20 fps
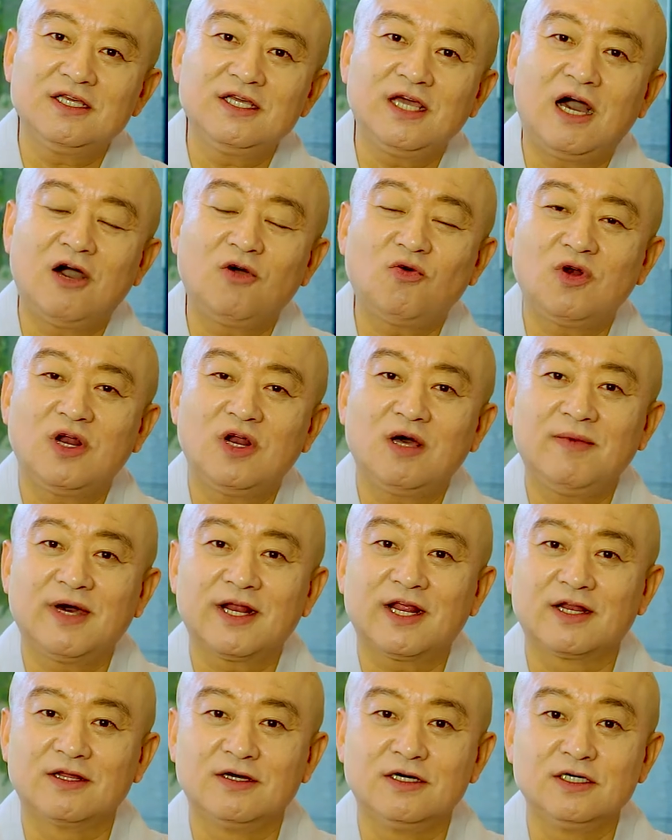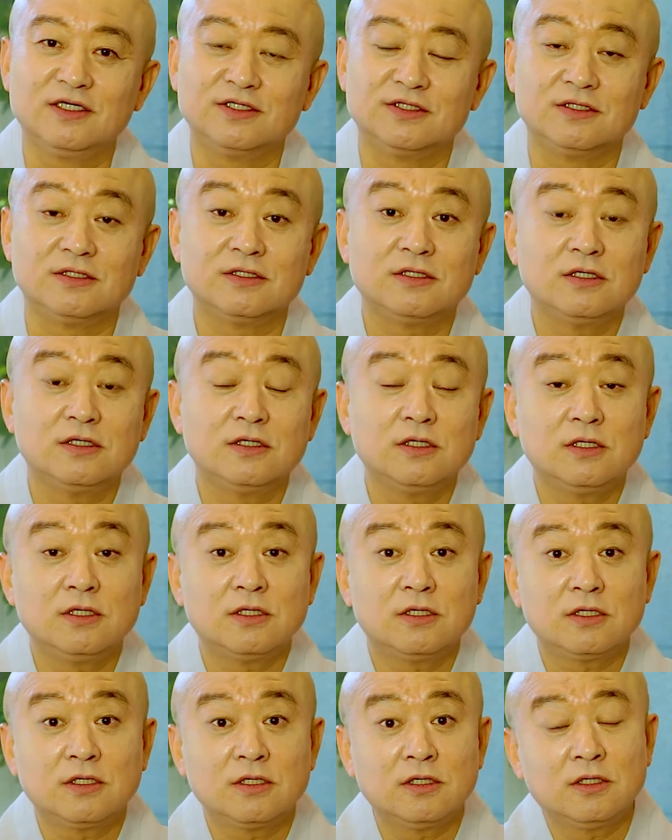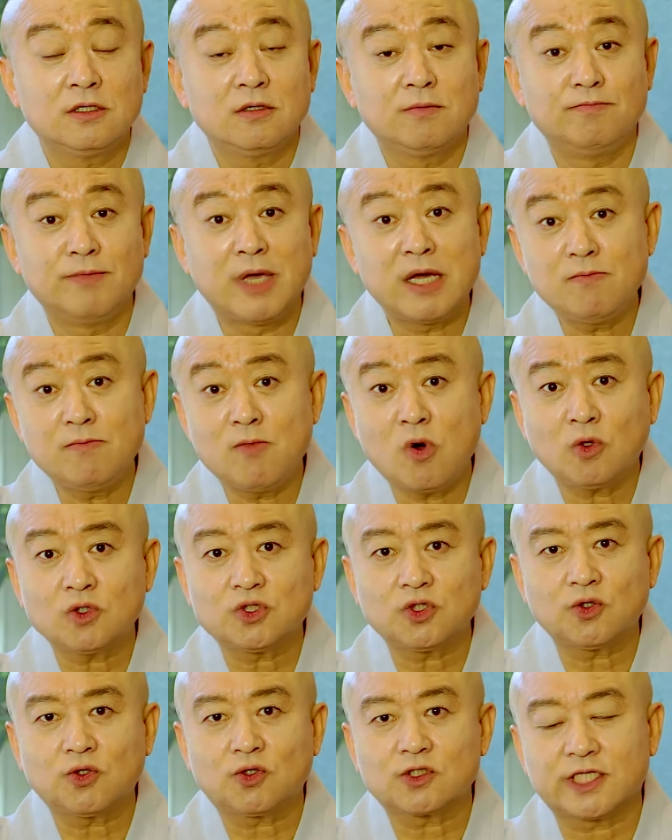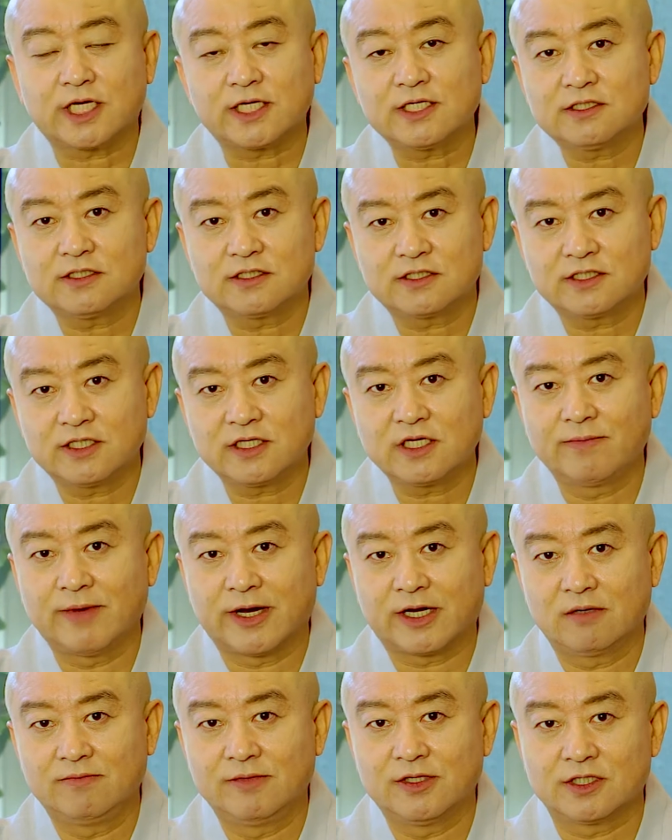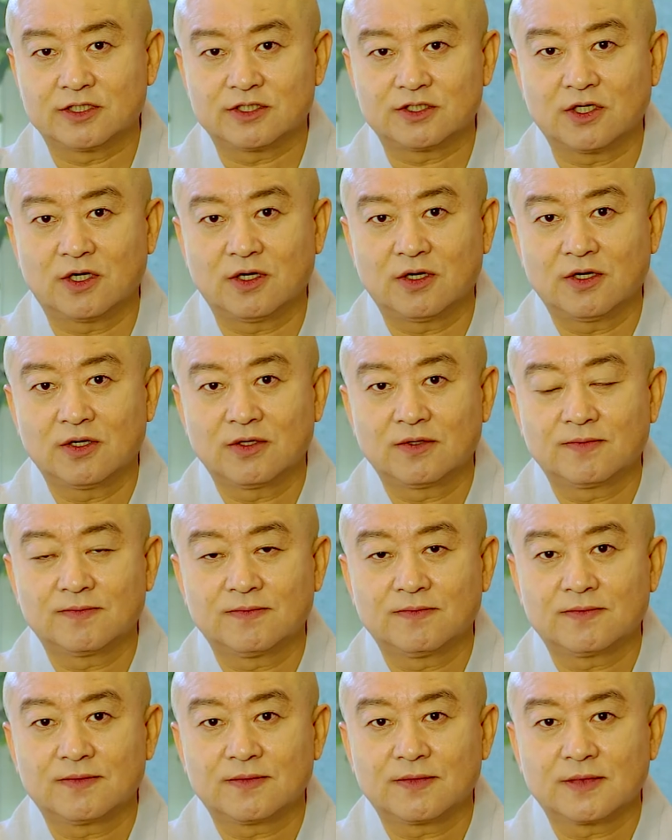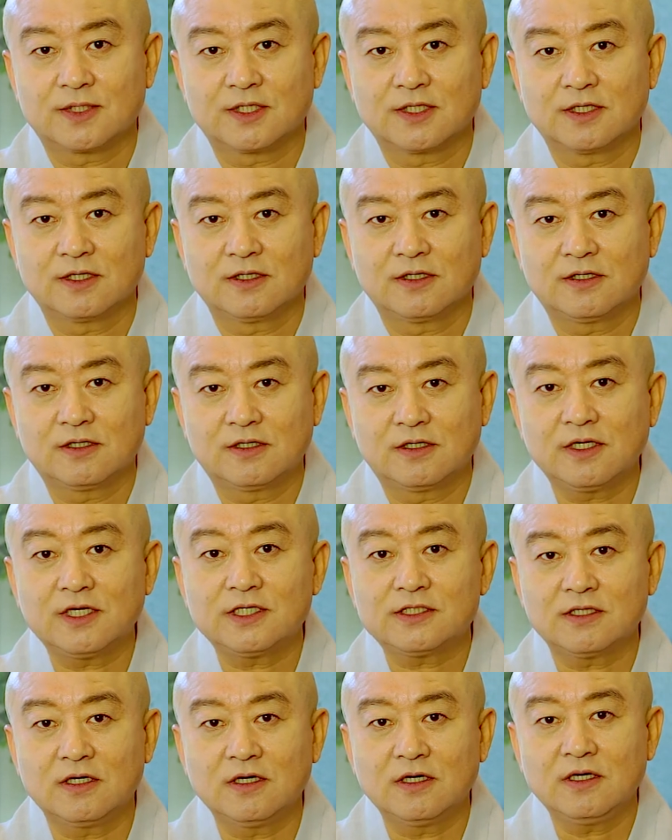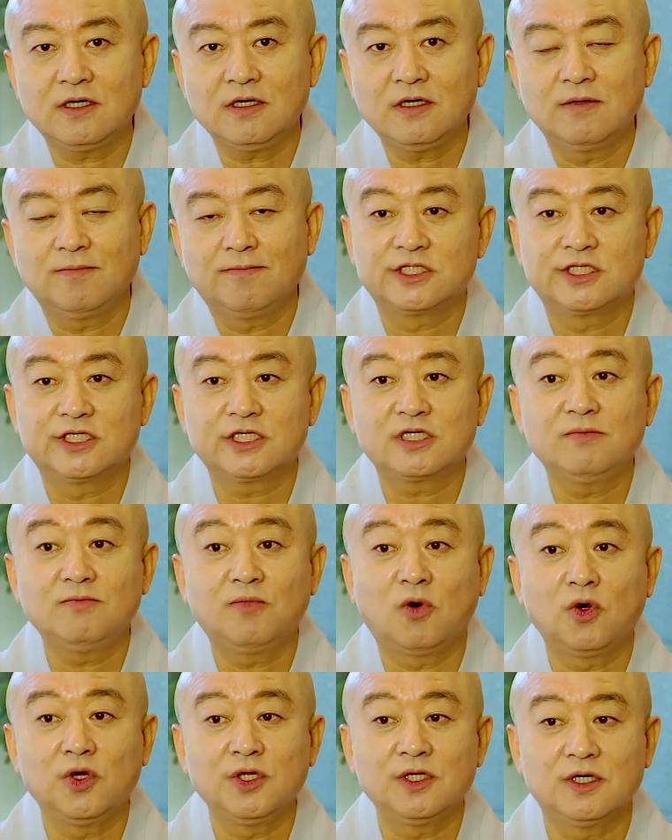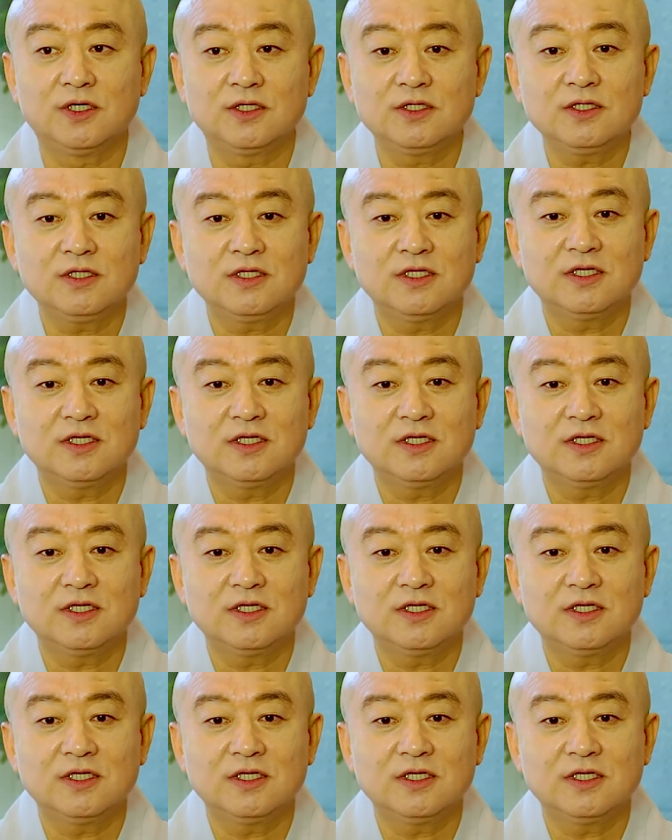이 앙골라마라는 명목적으로 자기 스승의 말을 믿었죠. 그래서 지금 보이는